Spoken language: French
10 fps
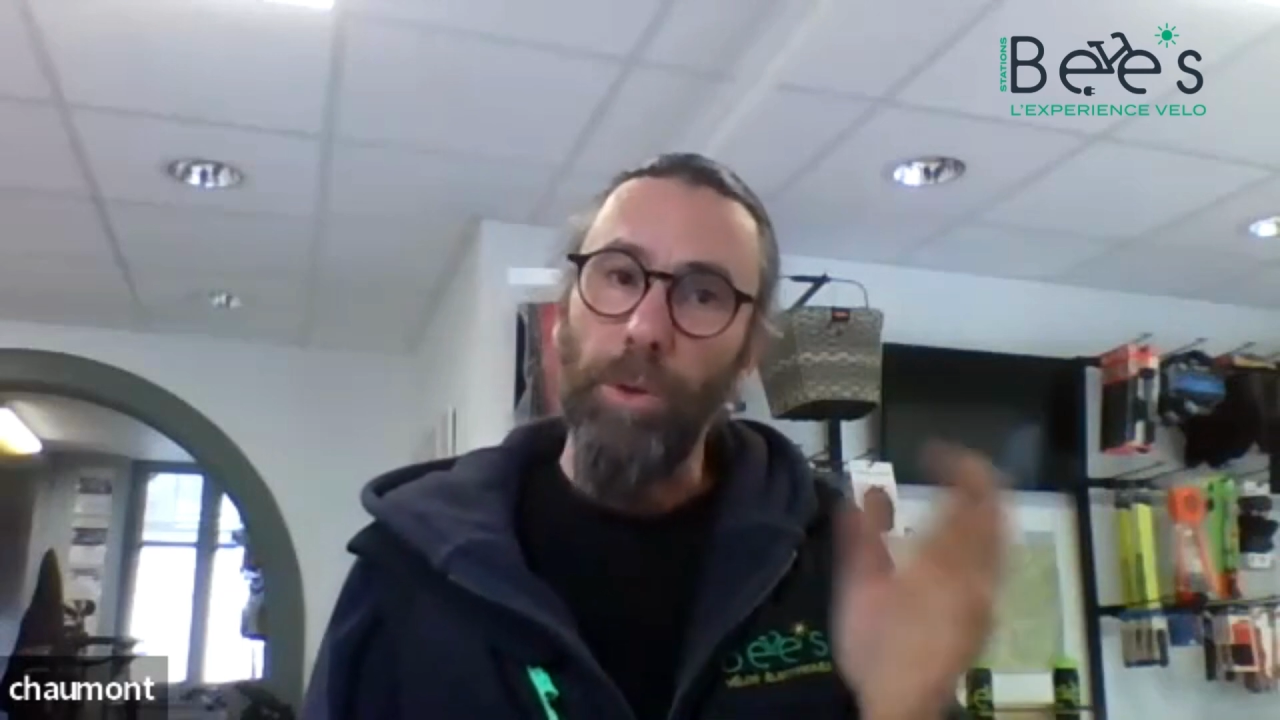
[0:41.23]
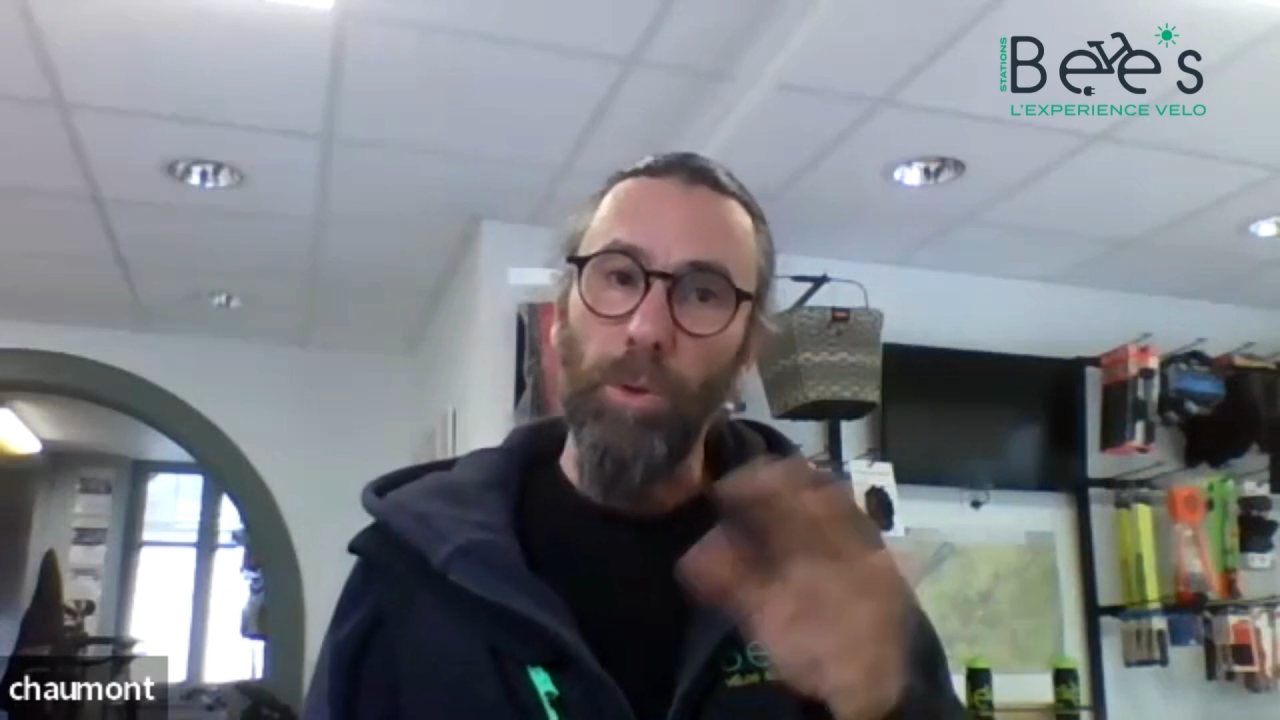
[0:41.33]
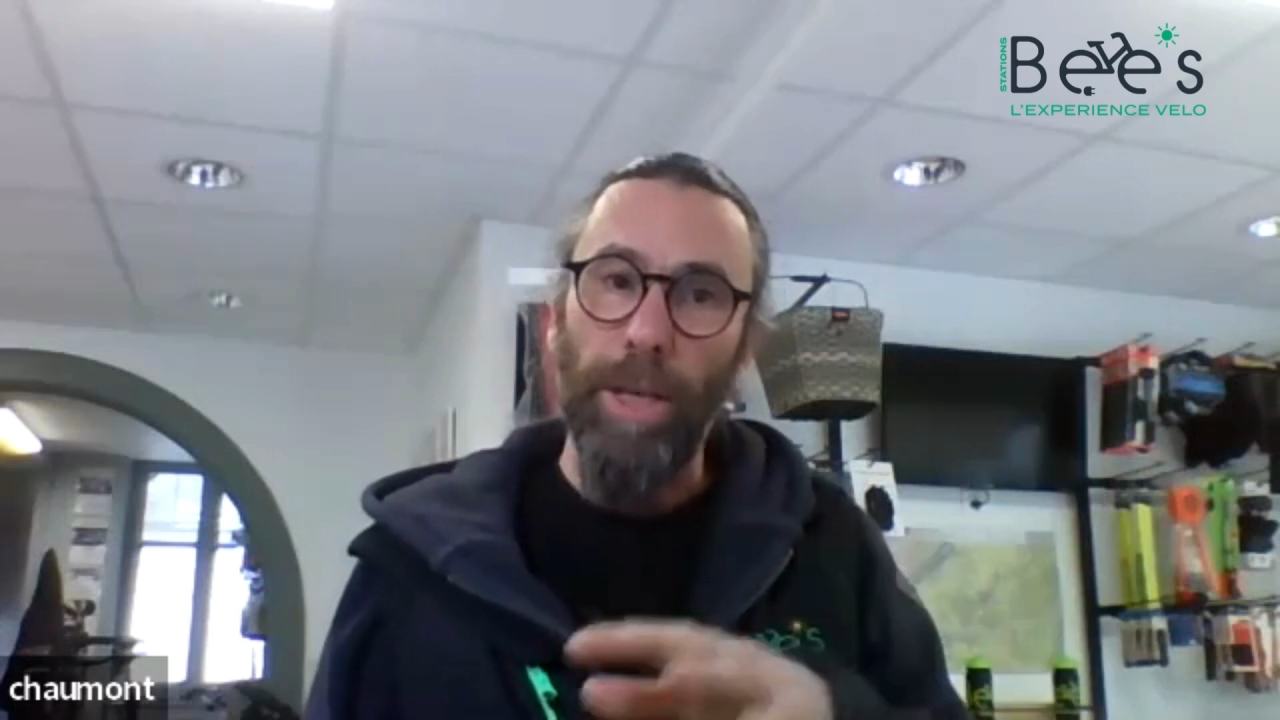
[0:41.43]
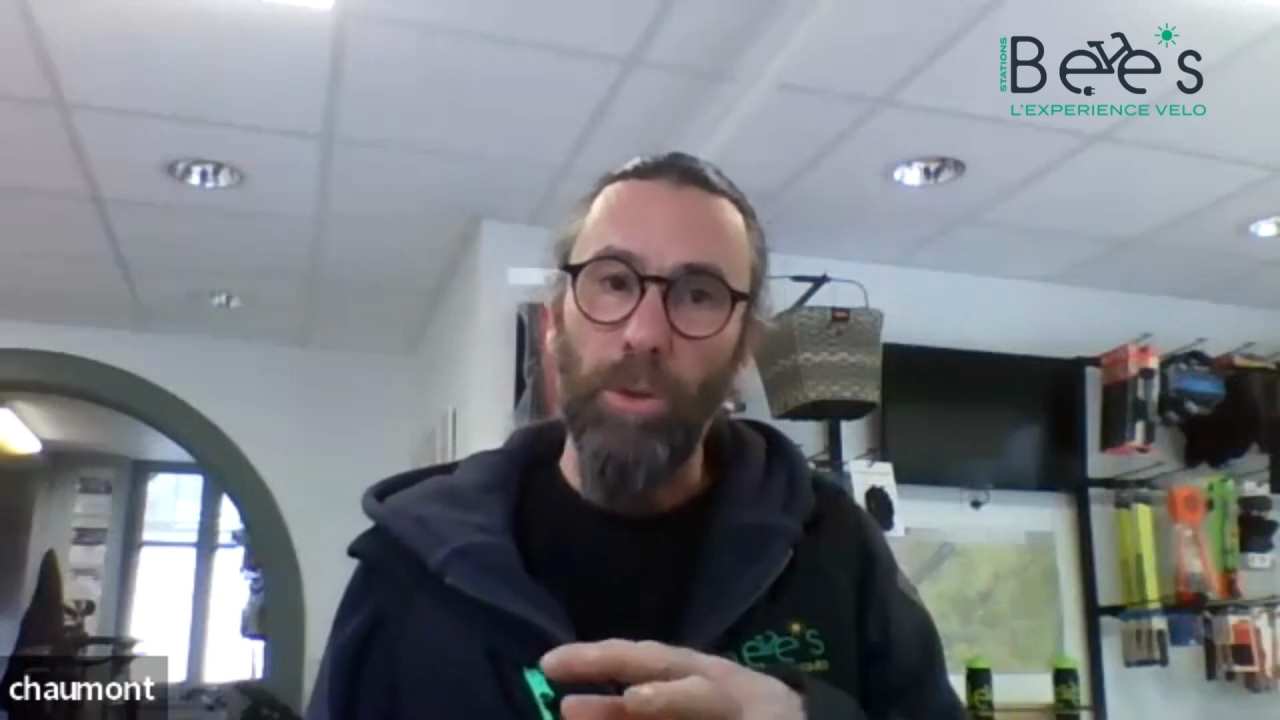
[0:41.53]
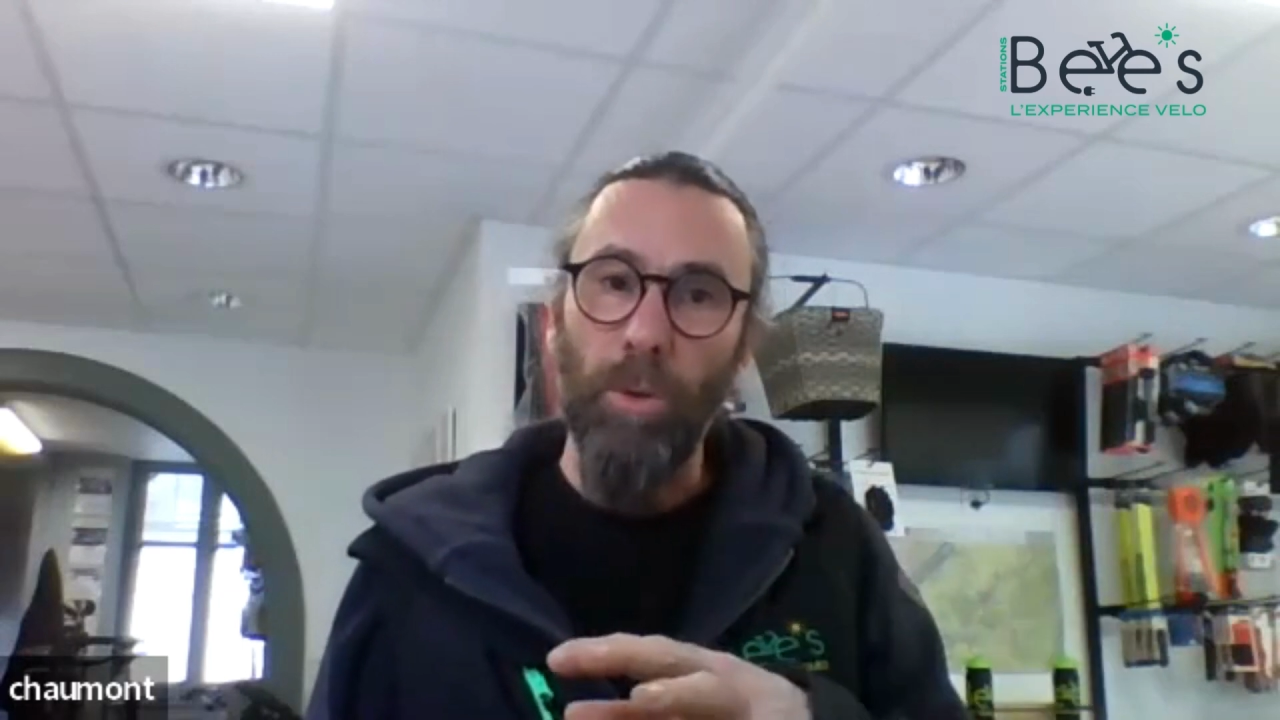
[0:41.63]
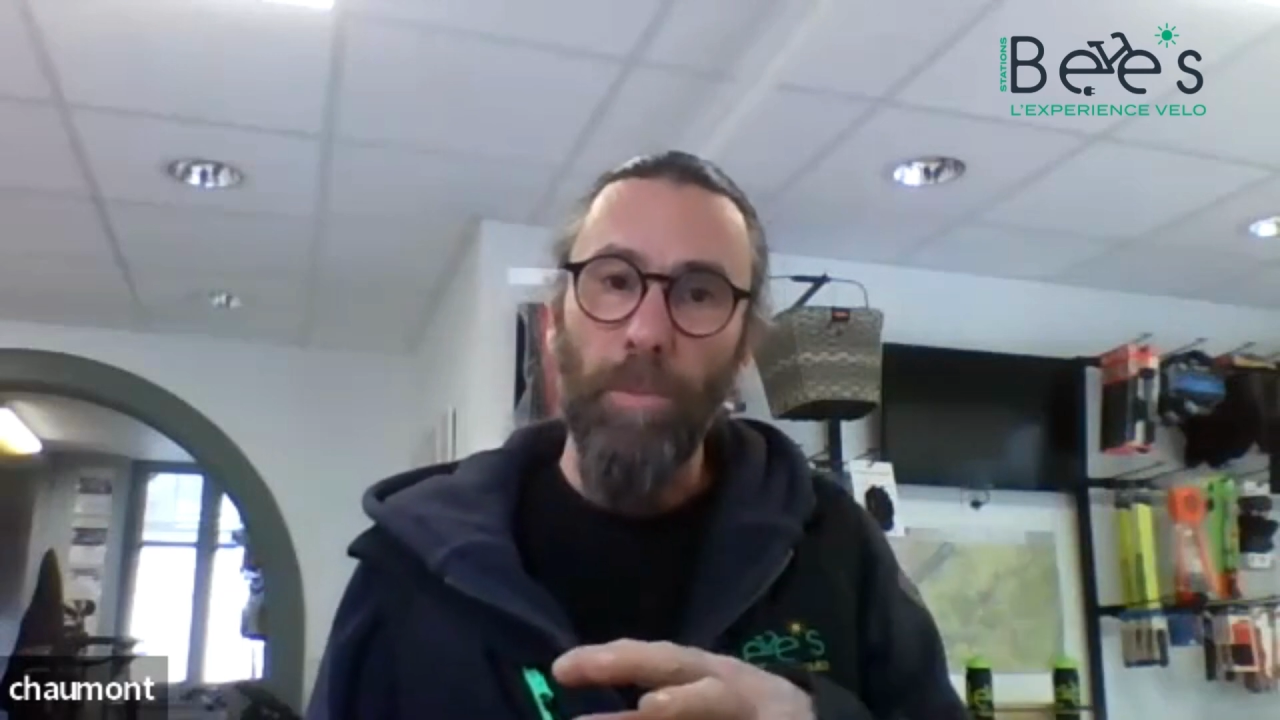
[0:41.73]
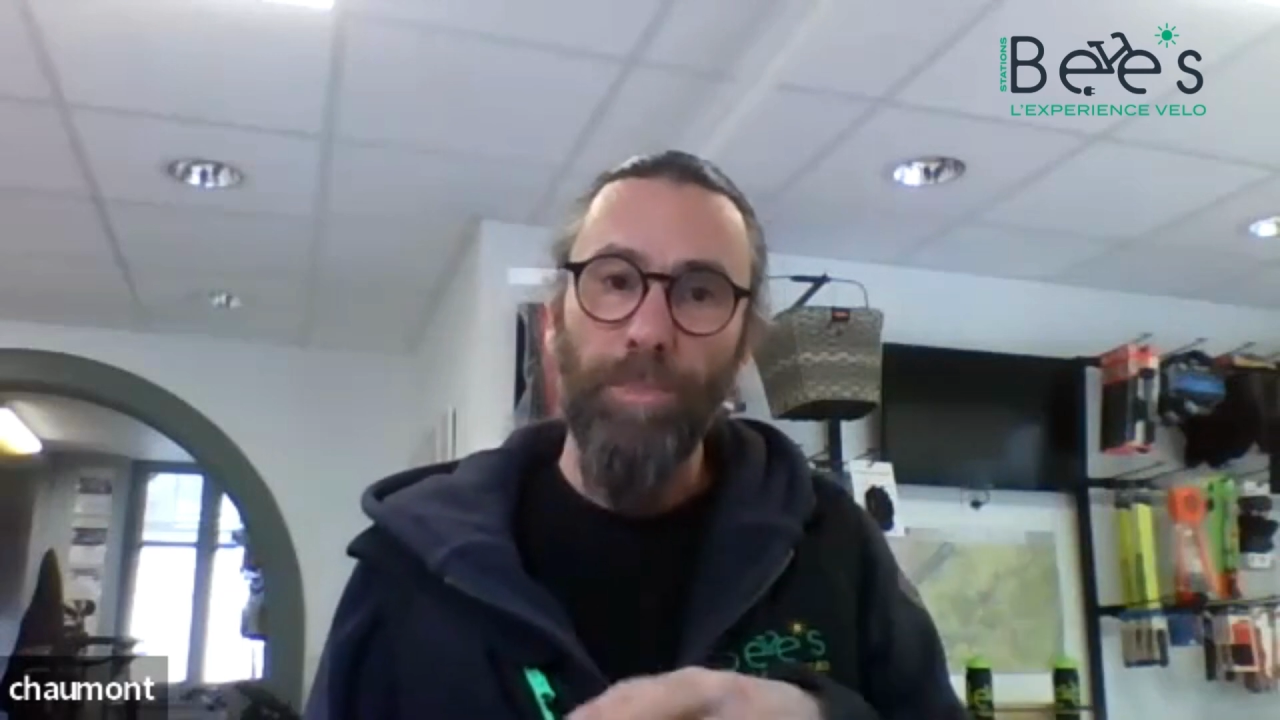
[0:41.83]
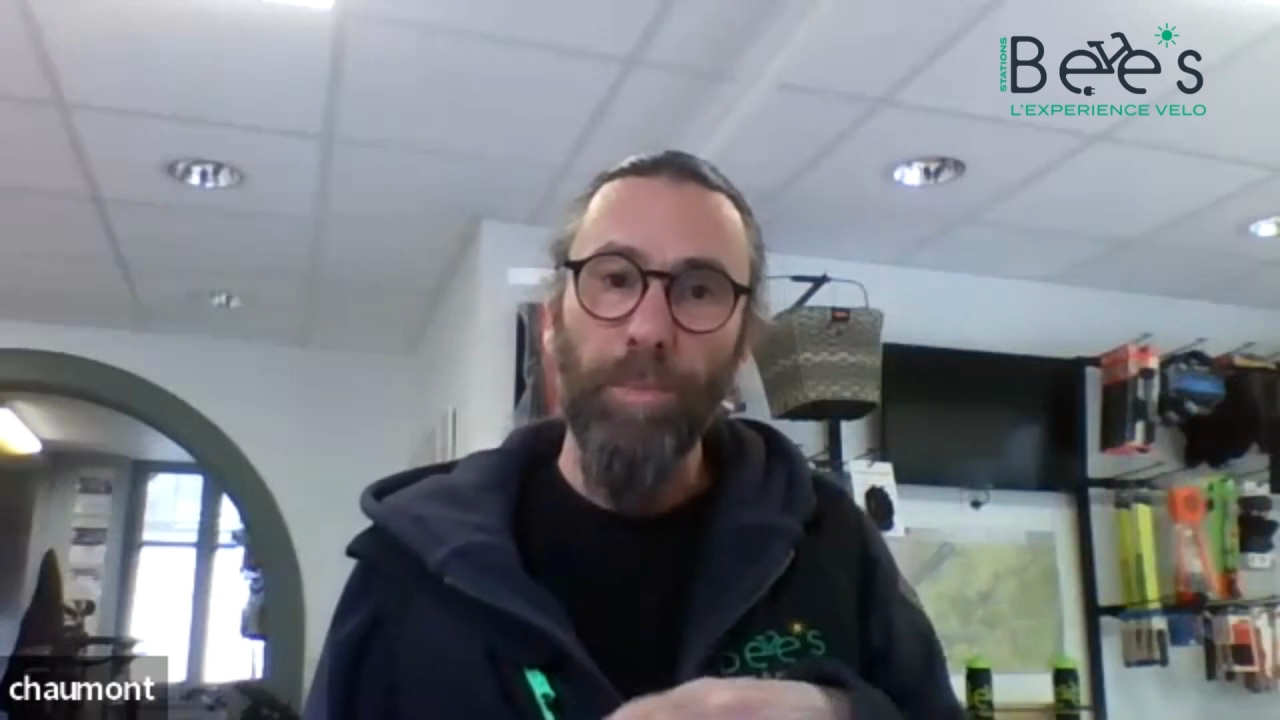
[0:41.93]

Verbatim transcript: occasion.